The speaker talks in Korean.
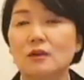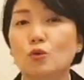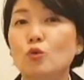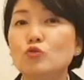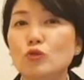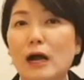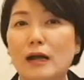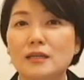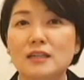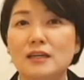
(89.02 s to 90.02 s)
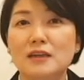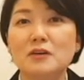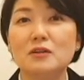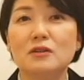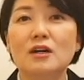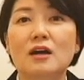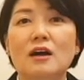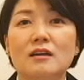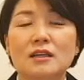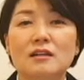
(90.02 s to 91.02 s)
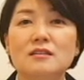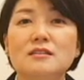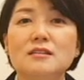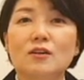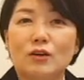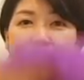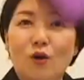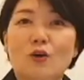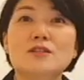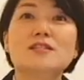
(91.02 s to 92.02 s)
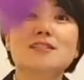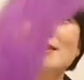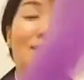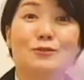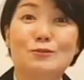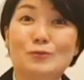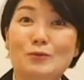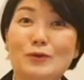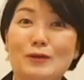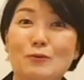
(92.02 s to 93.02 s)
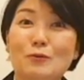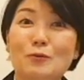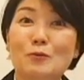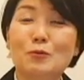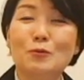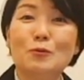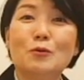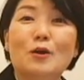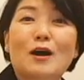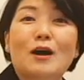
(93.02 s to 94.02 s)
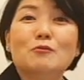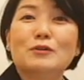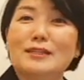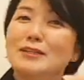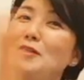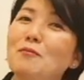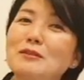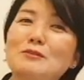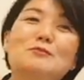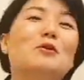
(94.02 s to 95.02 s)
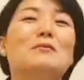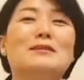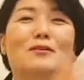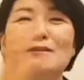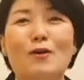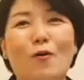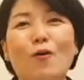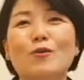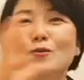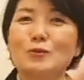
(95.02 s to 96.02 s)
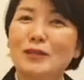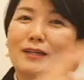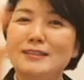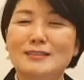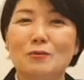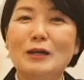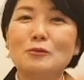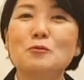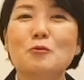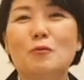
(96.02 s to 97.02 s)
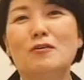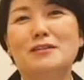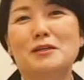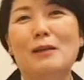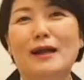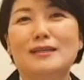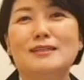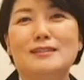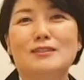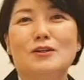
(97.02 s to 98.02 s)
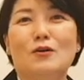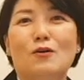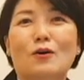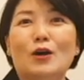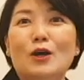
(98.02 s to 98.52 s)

도구가 아니에요. 얘는 이렇게 던질 수도 있고, 우리 킨덤뮤직 수업에서는 영어로 된 활동 용어들이 많이 있죠.